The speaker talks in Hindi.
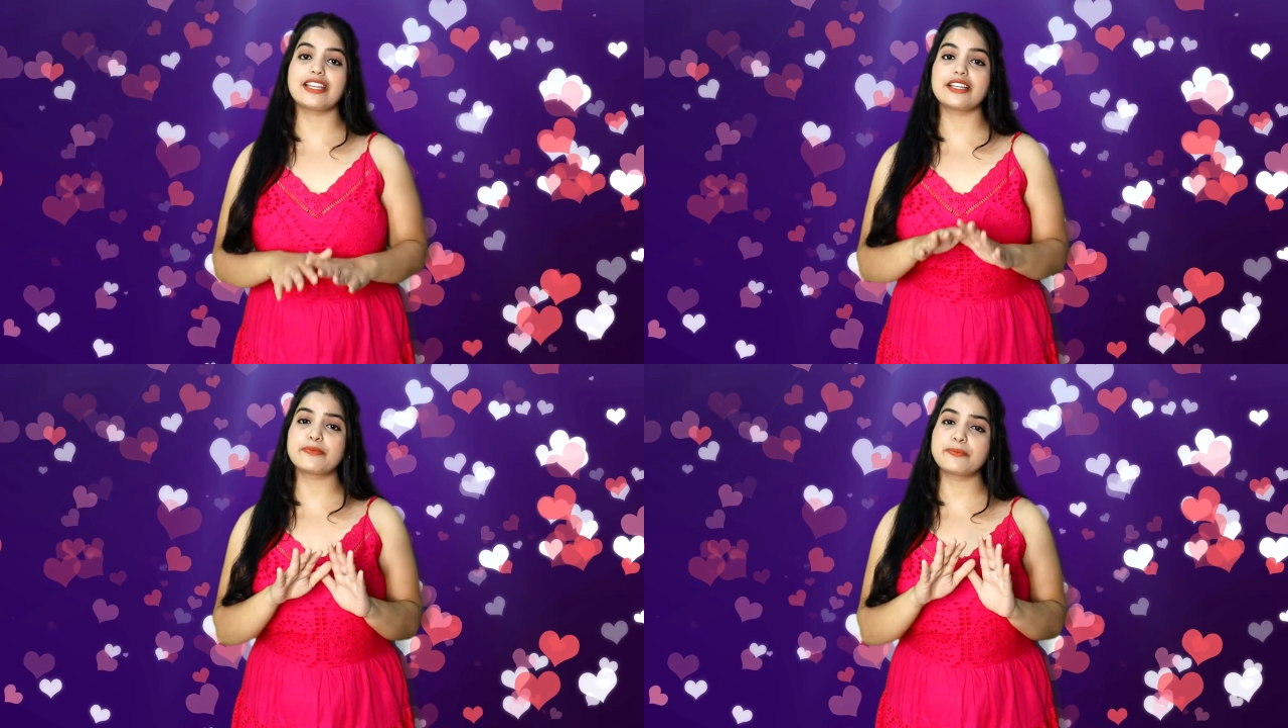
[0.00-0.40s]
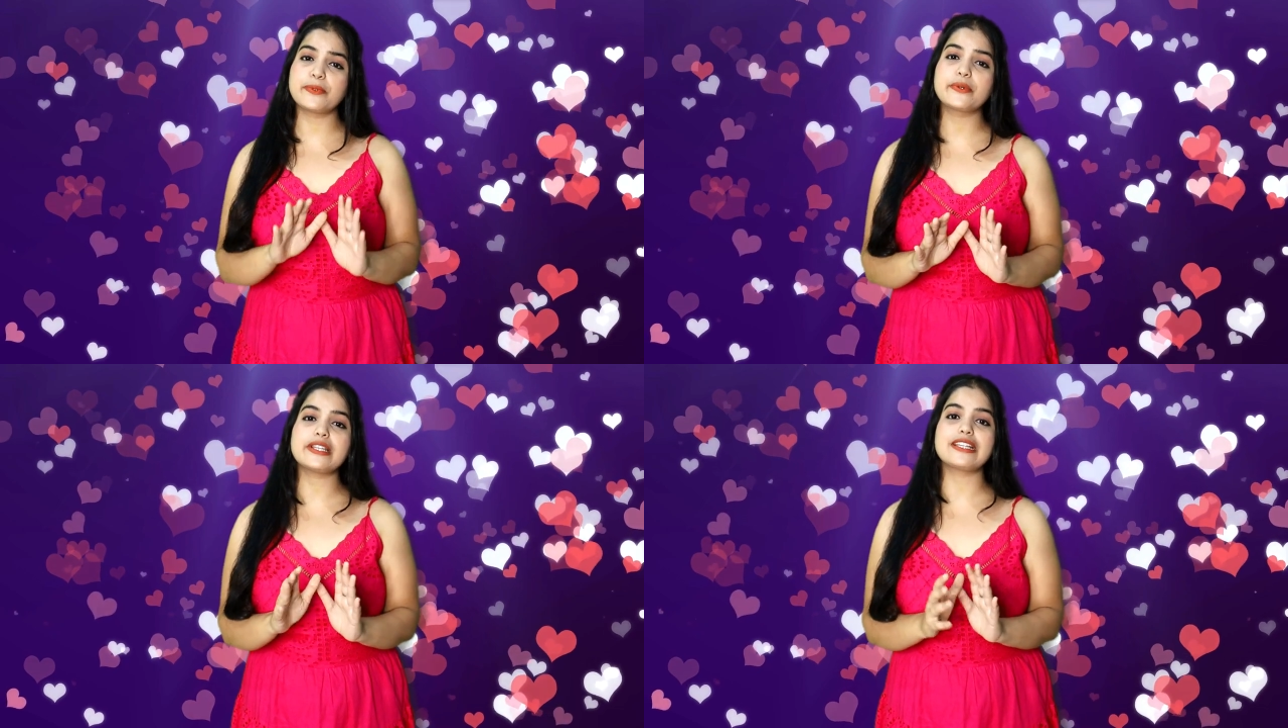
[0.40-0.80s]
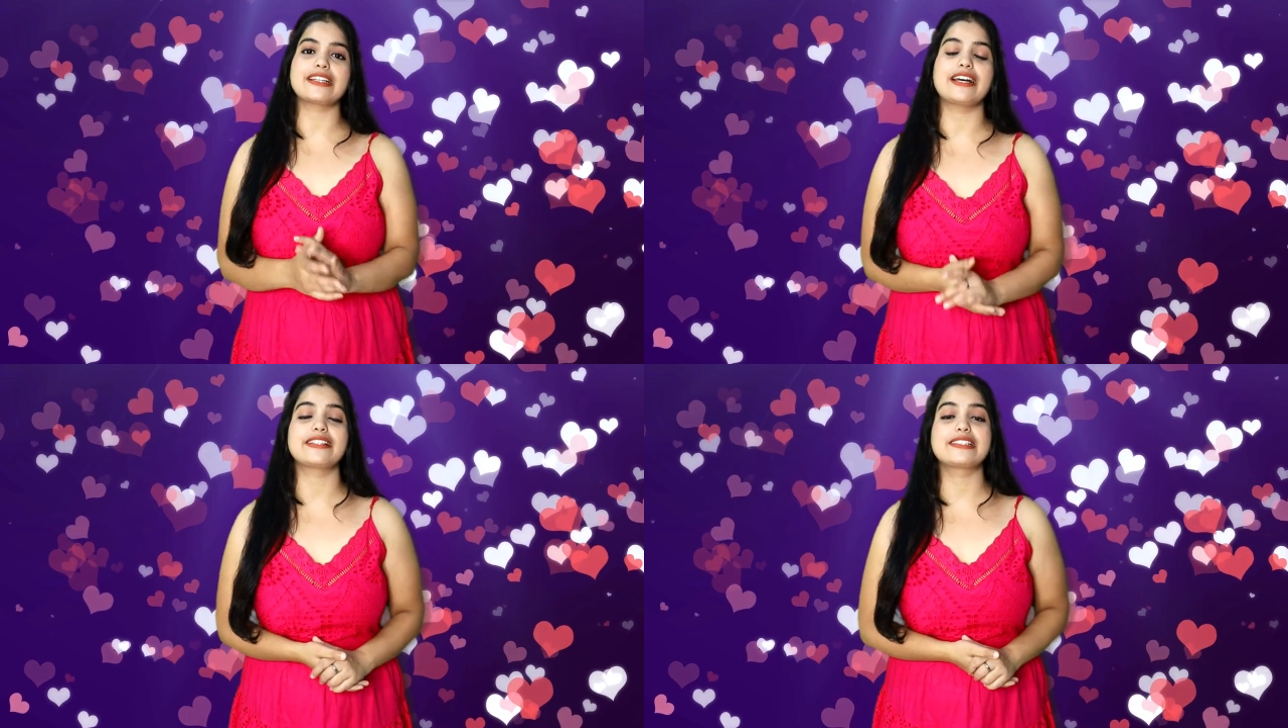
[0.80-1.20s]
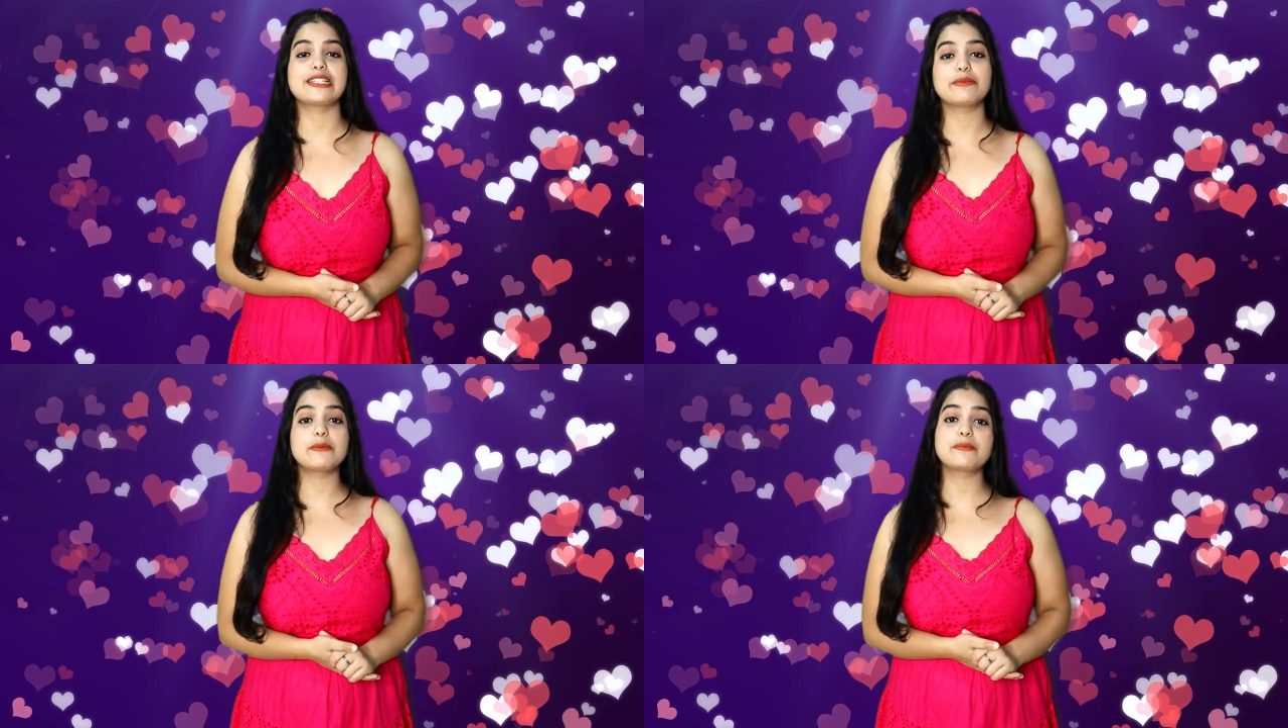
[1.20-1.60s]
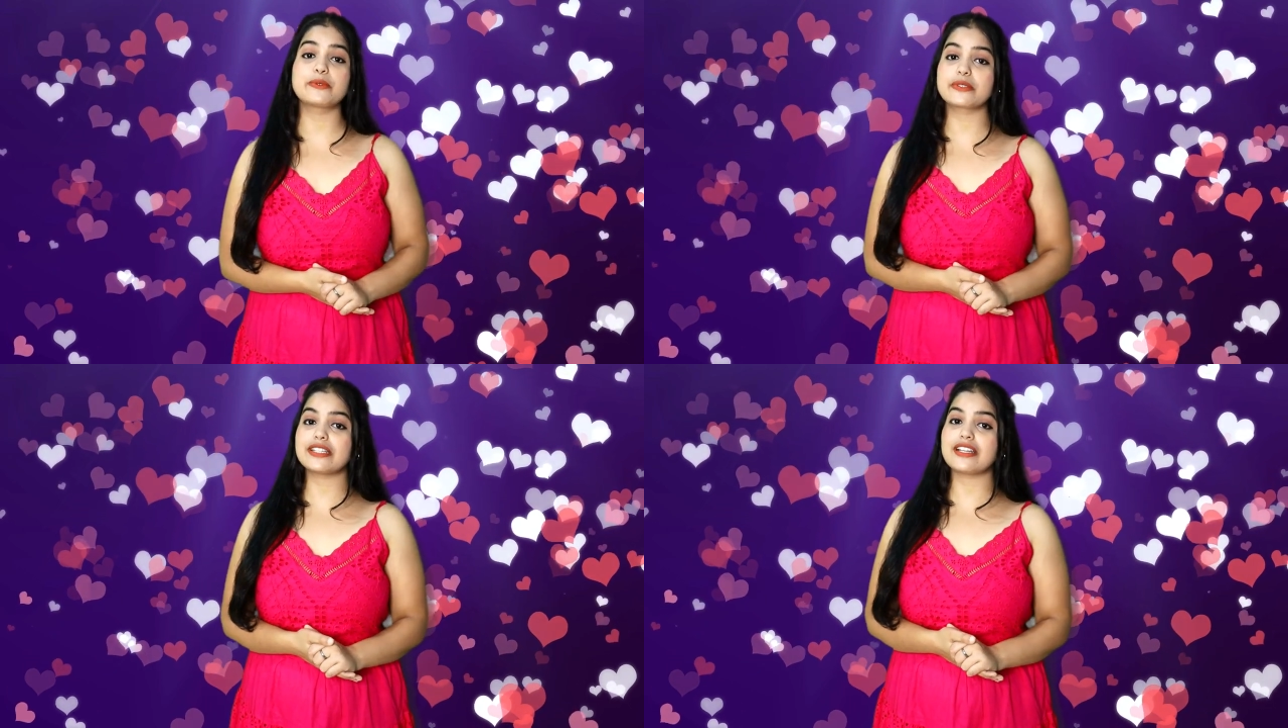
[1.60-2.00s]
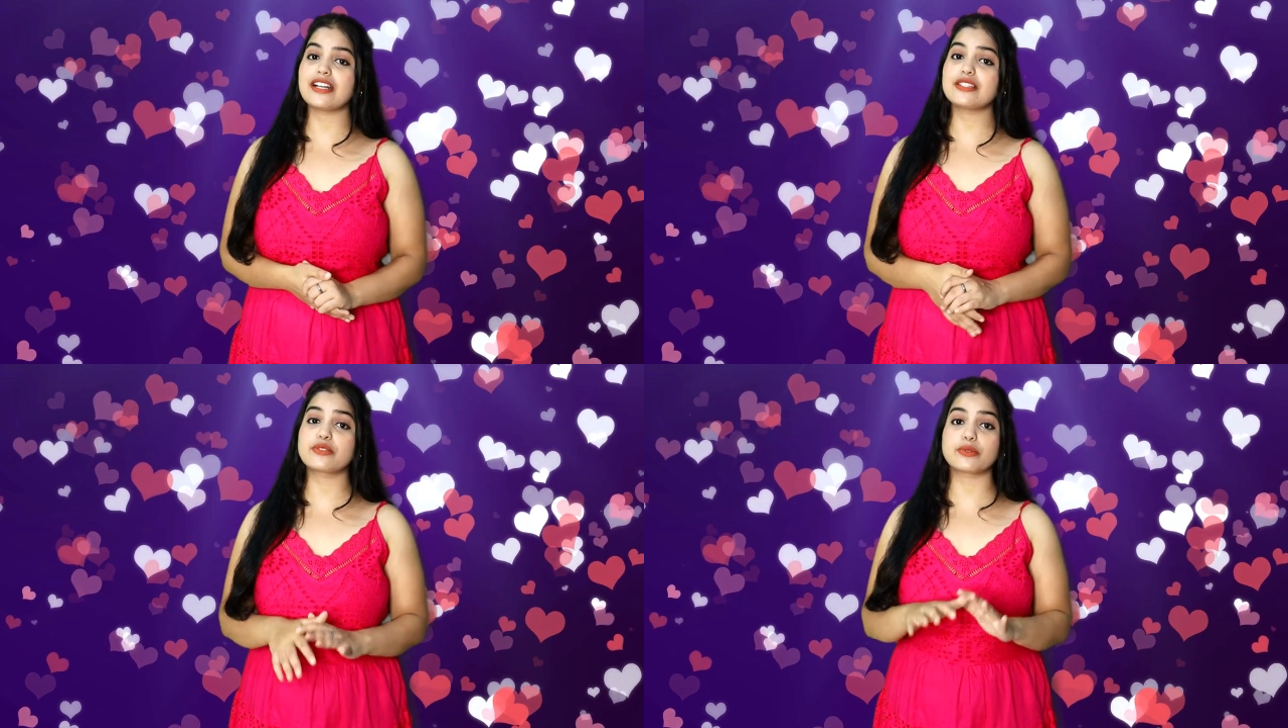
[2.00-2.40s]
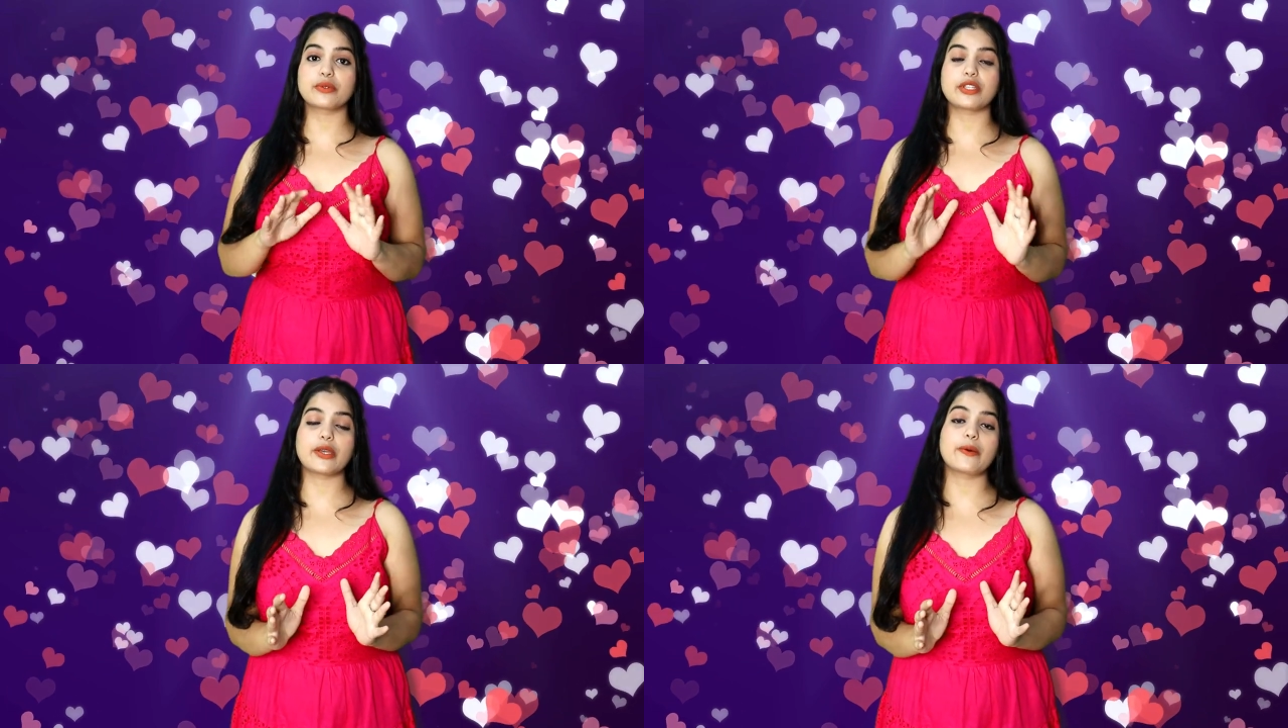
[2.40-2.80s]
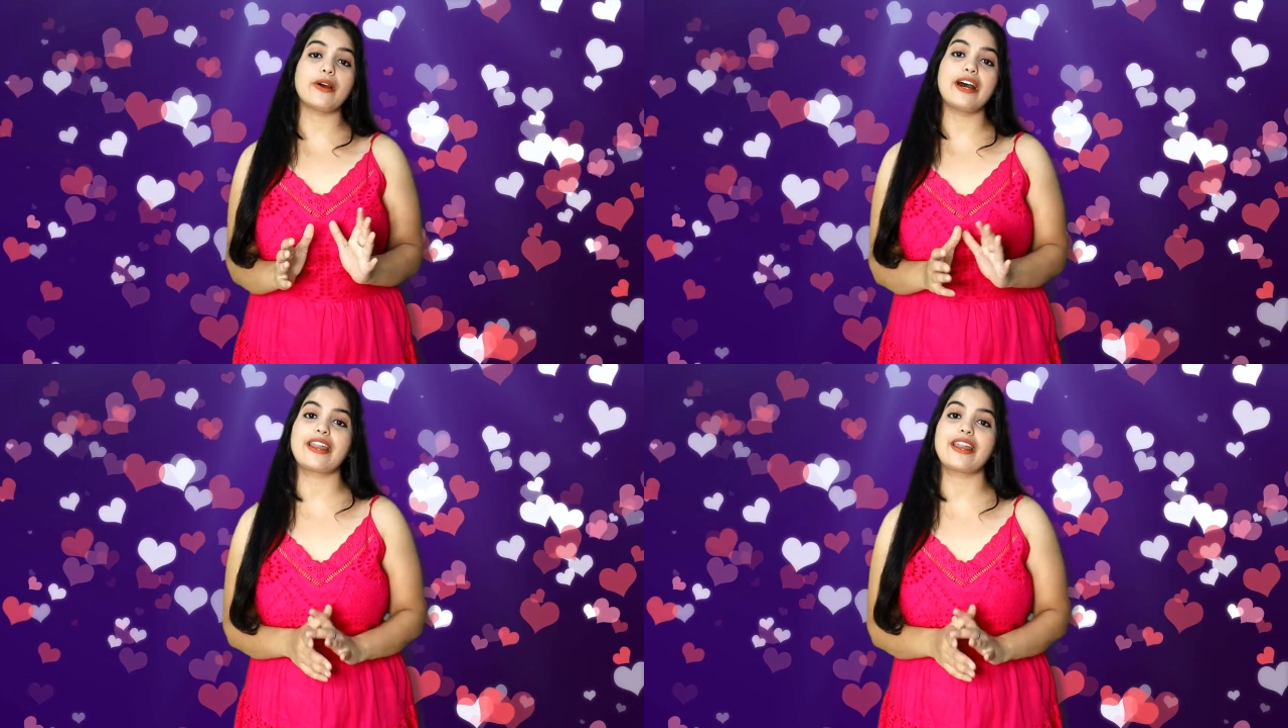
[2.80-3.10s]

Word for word: कि पूरी रात जब आप पूरी रात सोते हो